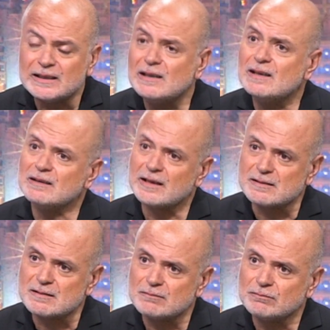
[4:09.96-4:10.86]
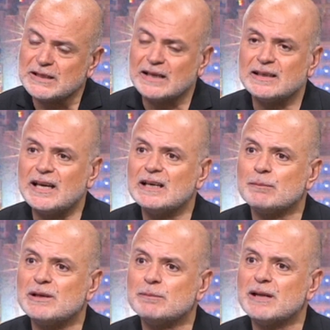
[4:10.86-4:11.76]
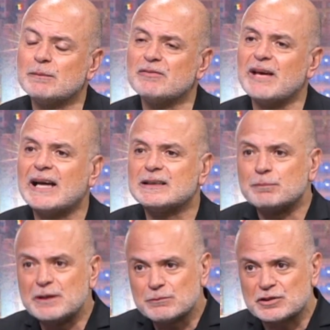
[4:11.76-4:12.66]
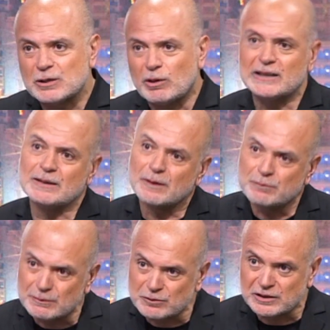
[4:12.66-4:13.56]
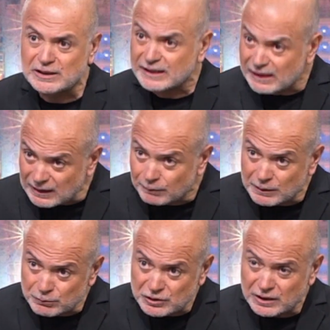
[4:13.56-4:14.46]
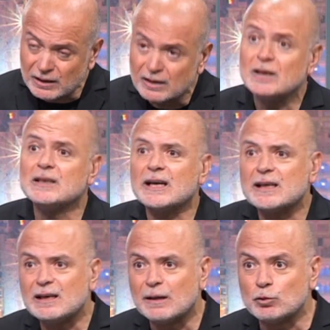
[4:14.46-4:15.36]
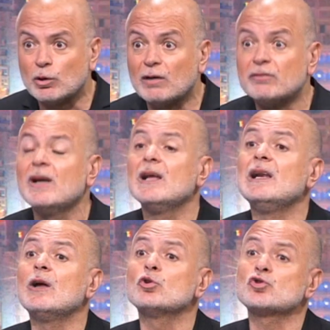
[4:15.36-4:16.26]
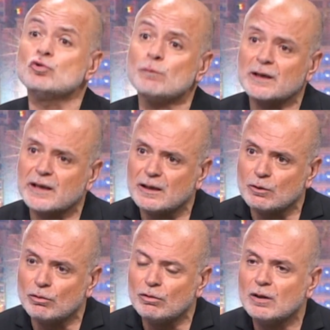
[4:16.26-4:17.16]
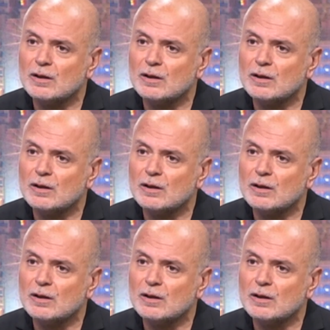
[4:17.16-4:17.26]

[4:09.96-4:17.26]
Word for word: كل الناس يعني نحن بلبنان ما في حدا بيمشي وحدا ما بيمشي يا كلنا بنمشي يا كلنا بنوقف لو شو ما كانوا